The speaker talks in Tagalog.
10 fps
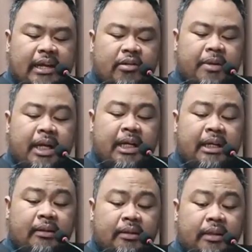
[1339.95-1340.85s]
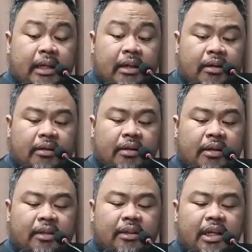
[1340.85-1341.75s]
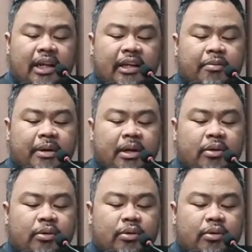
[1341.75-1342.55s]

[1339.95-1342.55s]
hintil, hindi lang yung mga Hudyo na